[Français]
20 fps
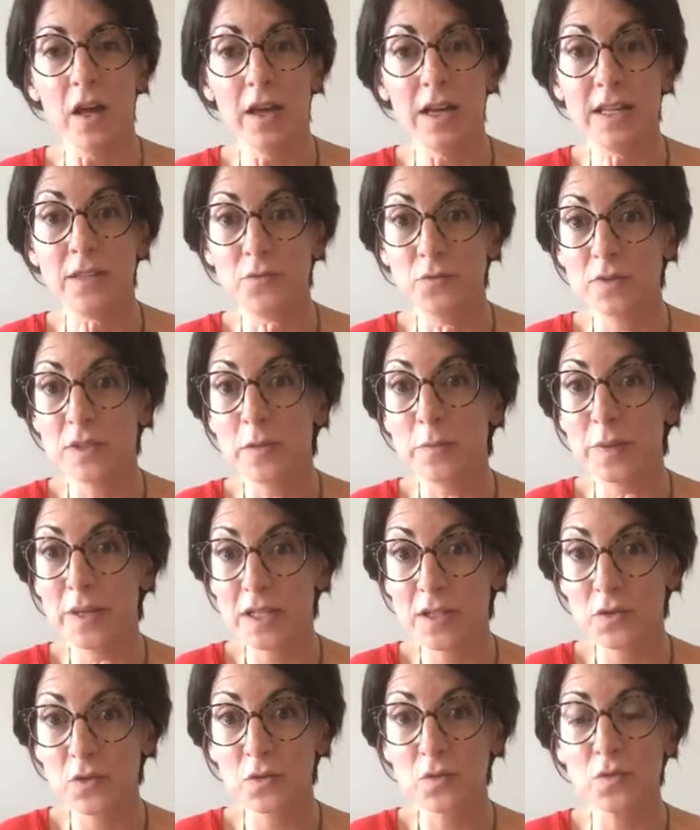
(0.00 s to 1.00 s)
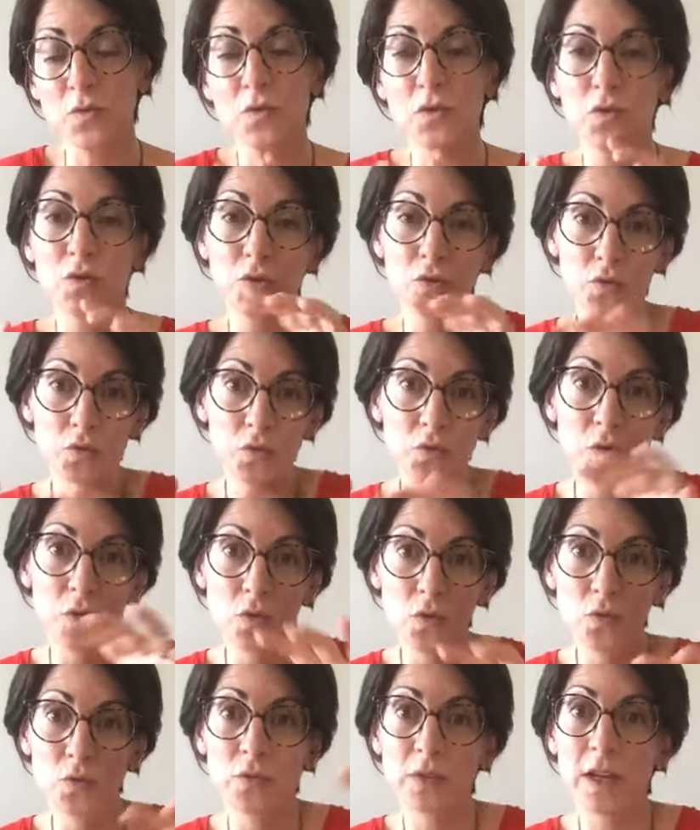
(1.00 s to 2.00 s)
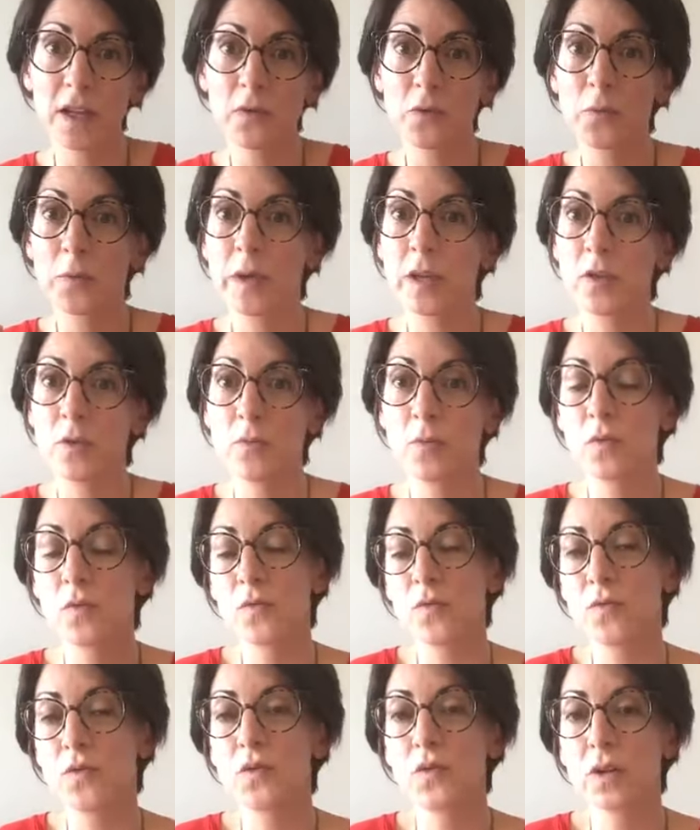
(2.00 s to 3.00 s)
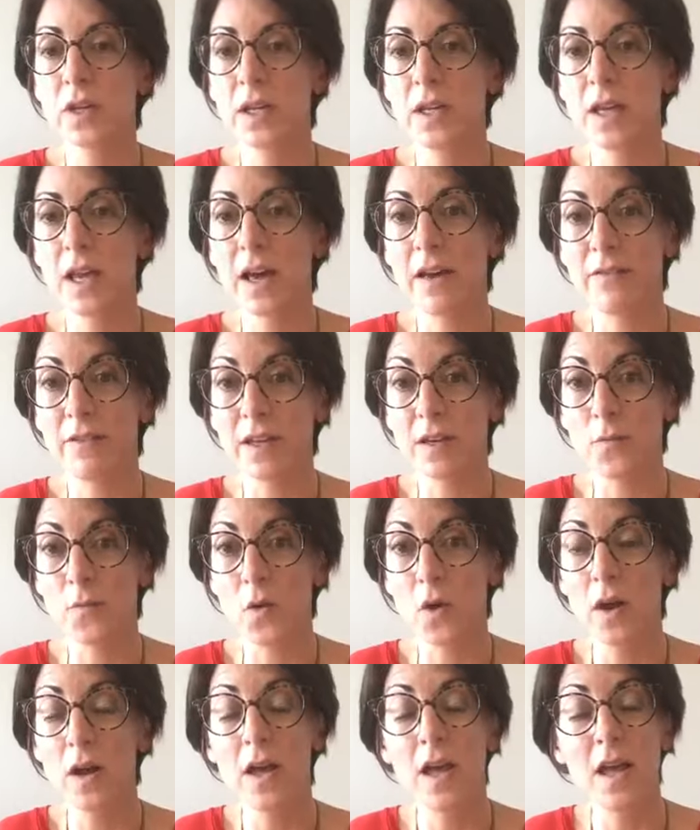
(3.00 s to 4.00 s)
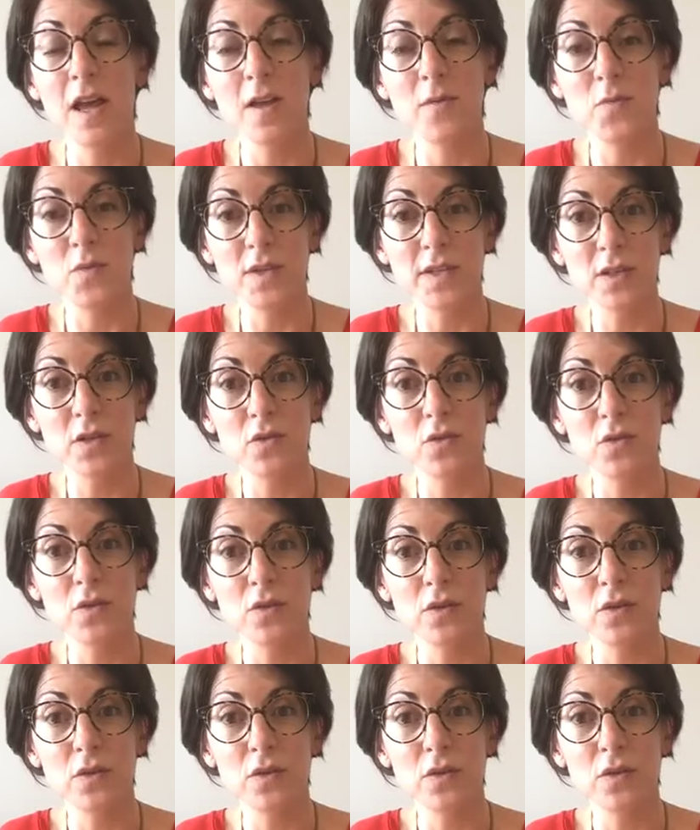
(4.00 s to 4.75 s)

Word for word: et donc des prises de conscience tout au long de l'accompagnement que vous aurez avec moi puisque